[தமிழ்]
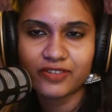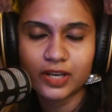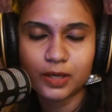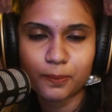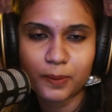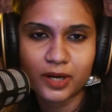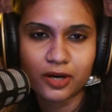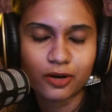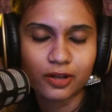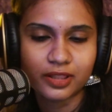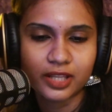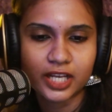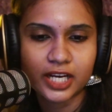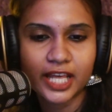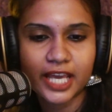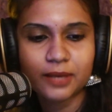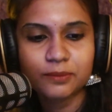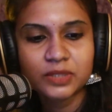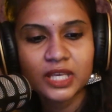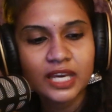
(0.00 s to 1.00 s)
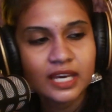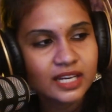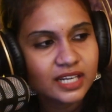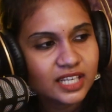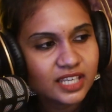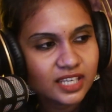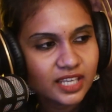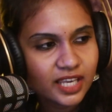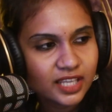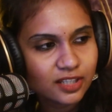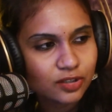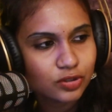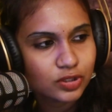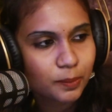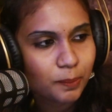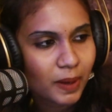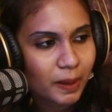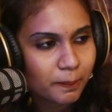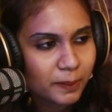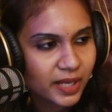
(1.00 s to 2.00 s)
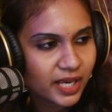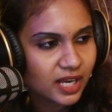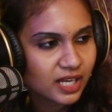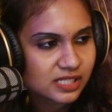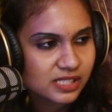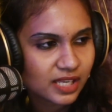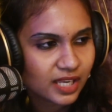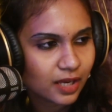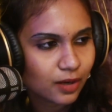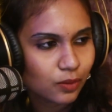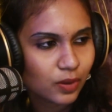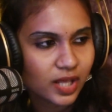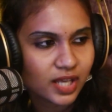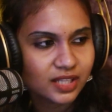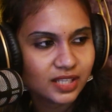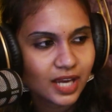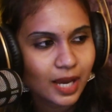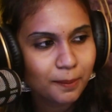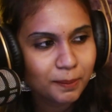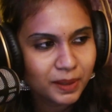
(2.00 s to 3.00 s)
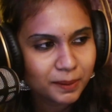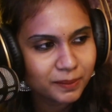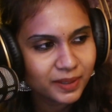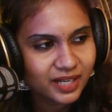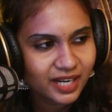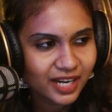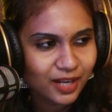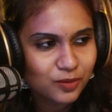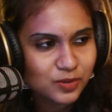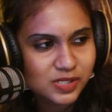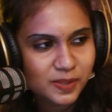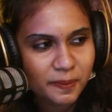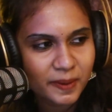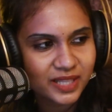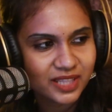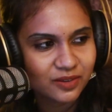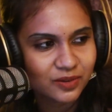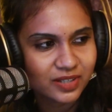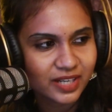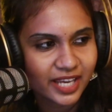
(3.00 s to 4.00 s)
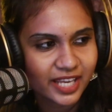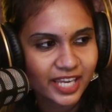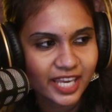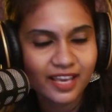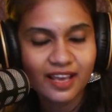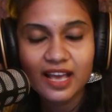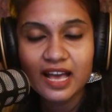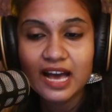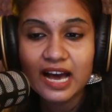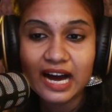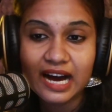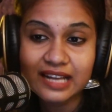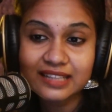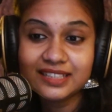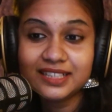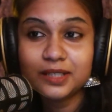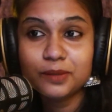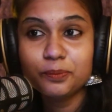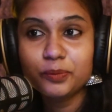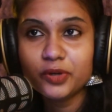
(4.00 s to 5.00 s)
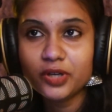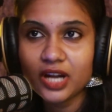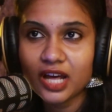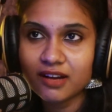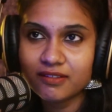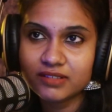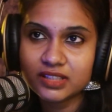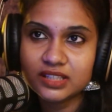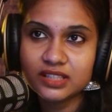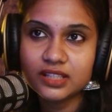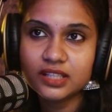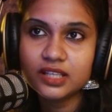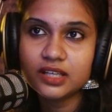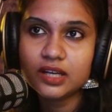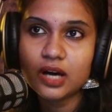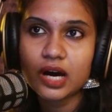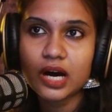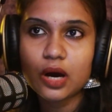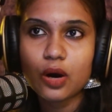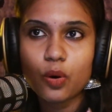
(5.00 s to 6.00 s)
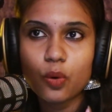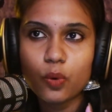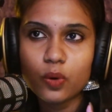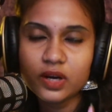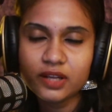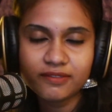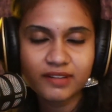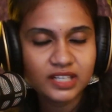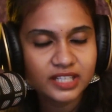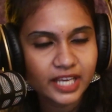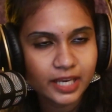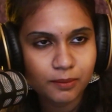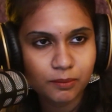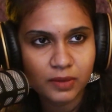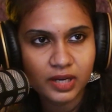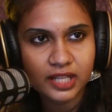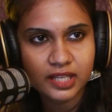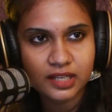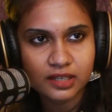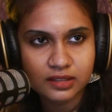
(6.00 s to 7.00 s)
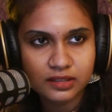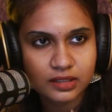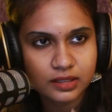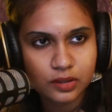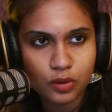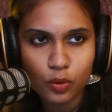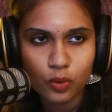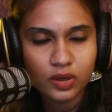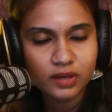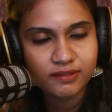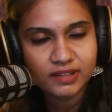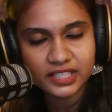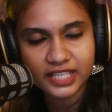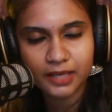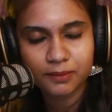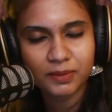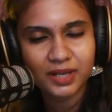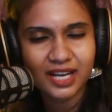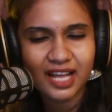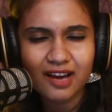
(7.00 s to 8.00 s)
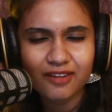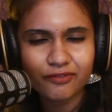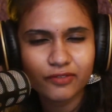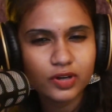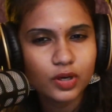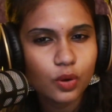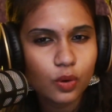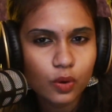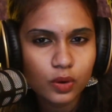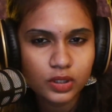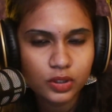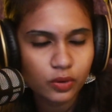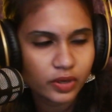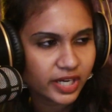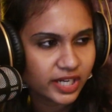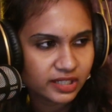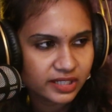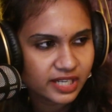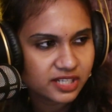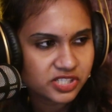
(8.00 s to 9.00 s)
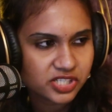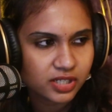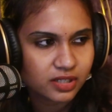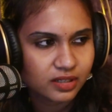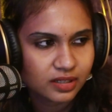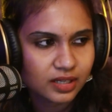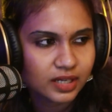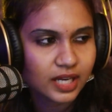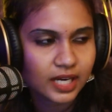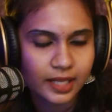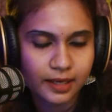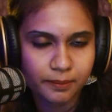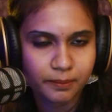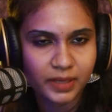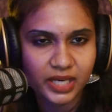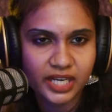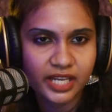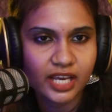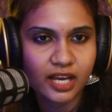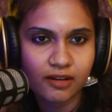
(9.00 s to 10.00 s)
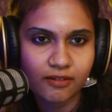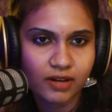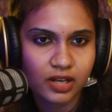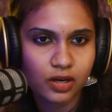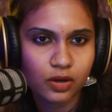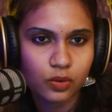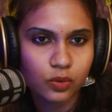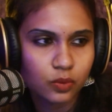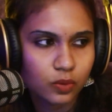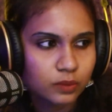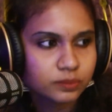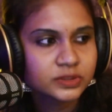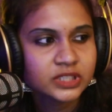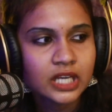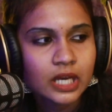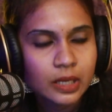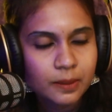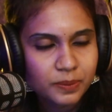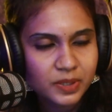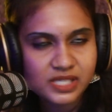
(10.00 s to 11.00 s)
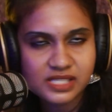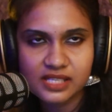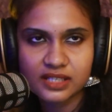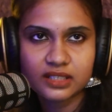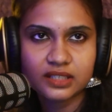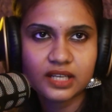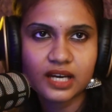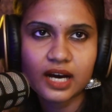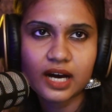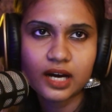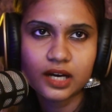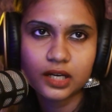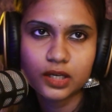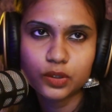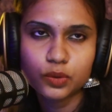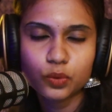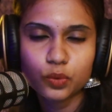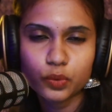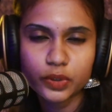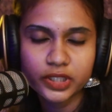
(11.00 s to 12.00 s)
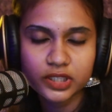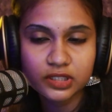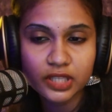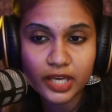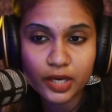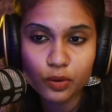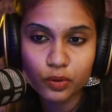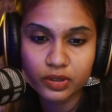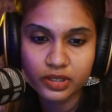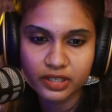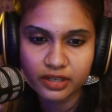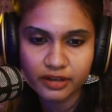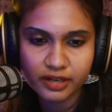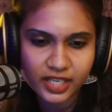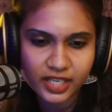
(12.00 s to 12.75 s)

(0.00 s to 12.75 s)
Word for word: ஃபீல் பண்றோம் தானே நீ ஏன் இதை கொஞ்சம் பப்ளிக்கா செய்யக்கூடாது அப்படி இப்படின்னா என்னை உசுப்பேத்தி விட்டாங்க அதுக்கப்புறம் நான் வந்து ஓலெவல் டைம்ல டைம்ல டைம்லலாம் அவ்வளோன்ட்டு ஒரு இன்டென்ஷன் இருக்கல மீடியா வரணும் பிரசன்ட் ஆகணும் இதே ஒரு